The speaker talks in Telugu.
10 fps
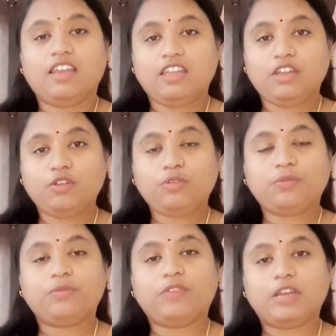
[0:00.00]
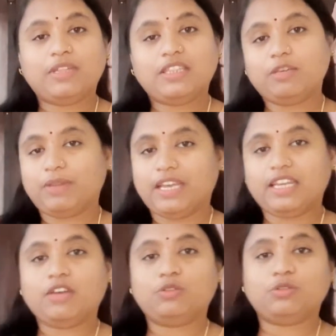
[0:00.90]
నేను వన్ మంత్కి
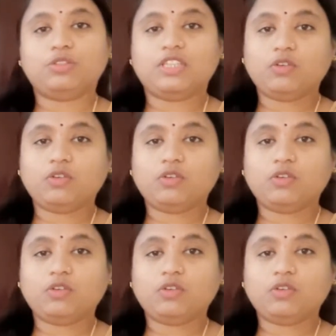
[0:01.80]
పైనే అవుతుంది